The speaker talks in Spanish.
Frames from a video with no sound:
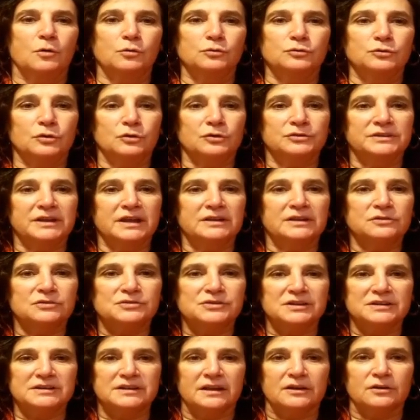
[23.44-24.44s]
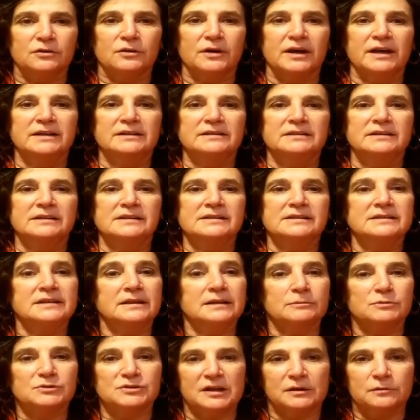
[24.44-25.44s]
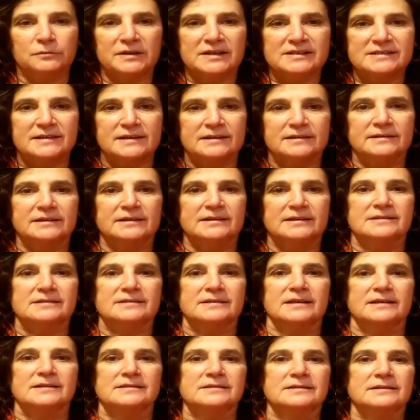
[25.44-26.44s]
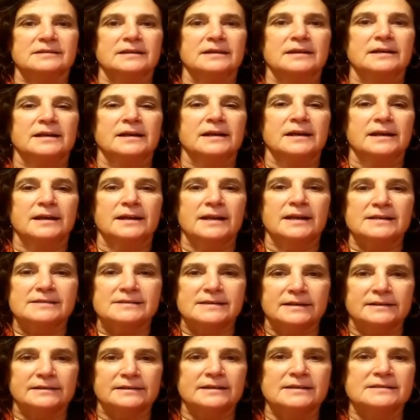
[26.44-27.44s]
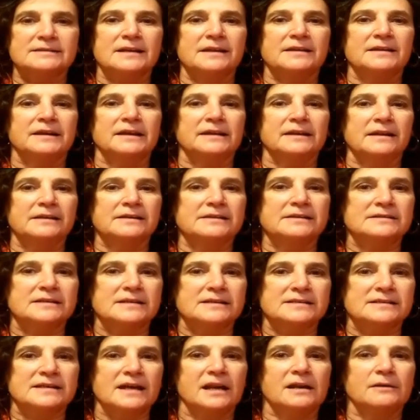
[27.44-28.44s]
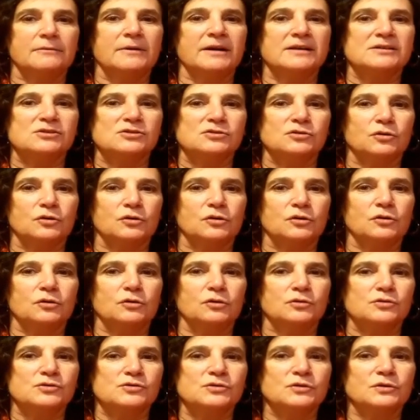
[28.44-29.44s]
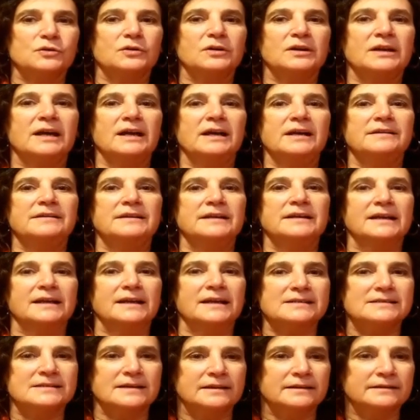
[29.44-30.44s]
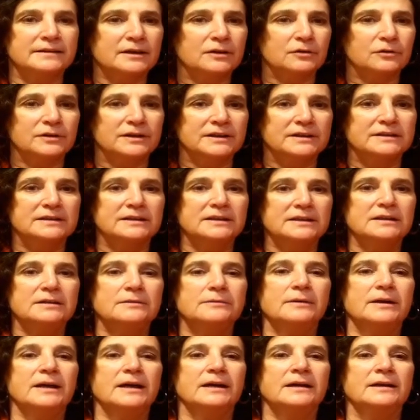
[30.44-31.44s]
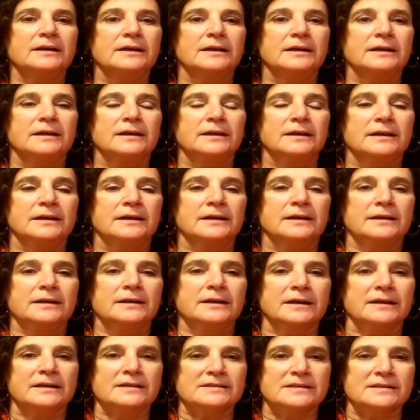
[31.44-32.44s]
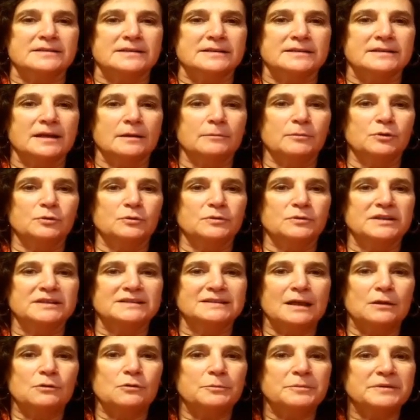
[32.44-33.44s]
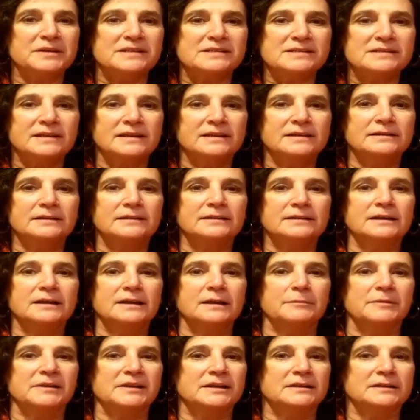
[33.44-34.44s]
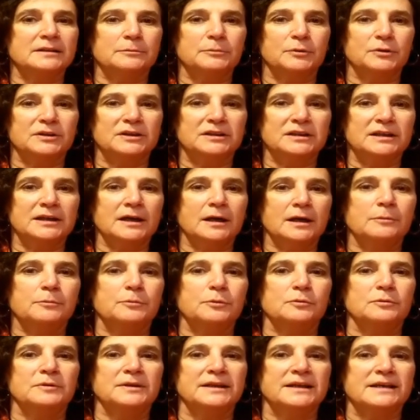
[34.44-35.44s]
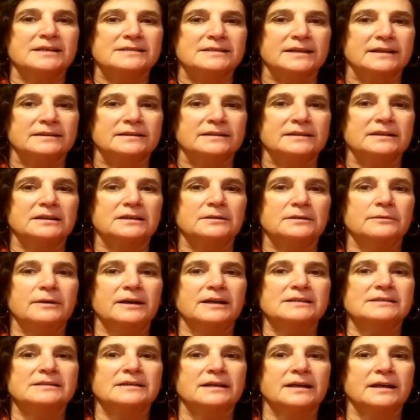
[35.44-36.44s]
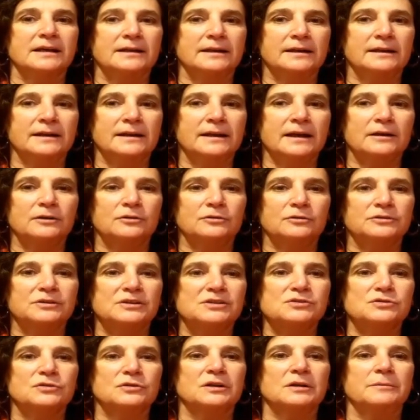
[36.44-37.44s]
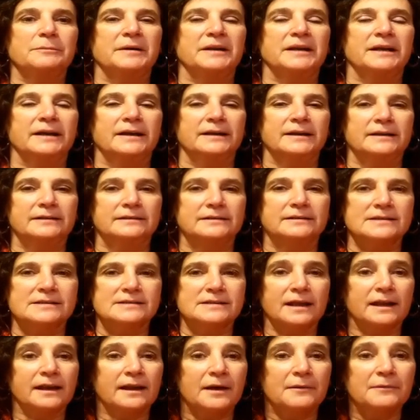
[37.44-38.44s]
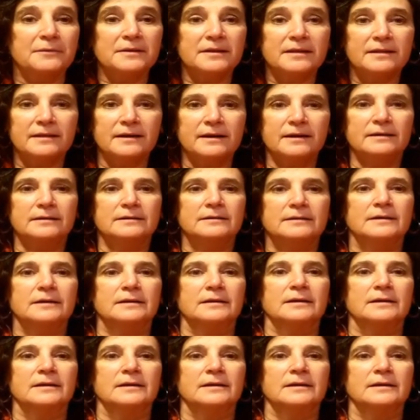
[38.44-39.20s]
Junto con tantos interrogantes tenemos algunas certezas. La certeza de que nadie se salva solo o sola, de que la salida es colectiva y que necesitamos de un Estado presente que mediante políticas públicas activas genere las condiciones para garantizar la vida